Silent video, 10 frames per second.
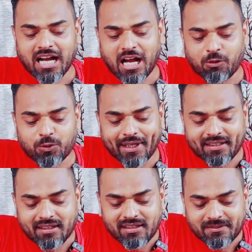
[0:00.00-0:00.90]
how to
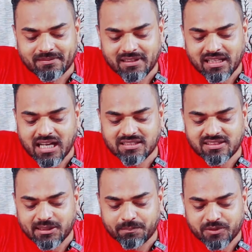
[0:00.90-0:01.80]
enter
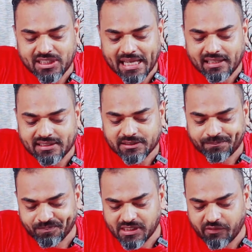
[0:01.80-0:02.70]
last chip challenge
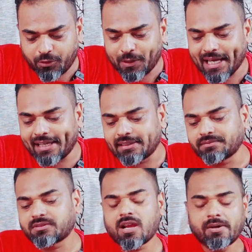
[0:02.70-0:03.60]
if you
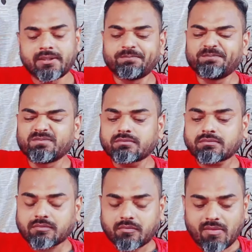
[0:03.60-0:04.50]

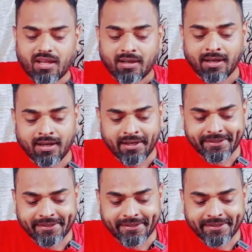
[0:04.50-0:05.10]
dare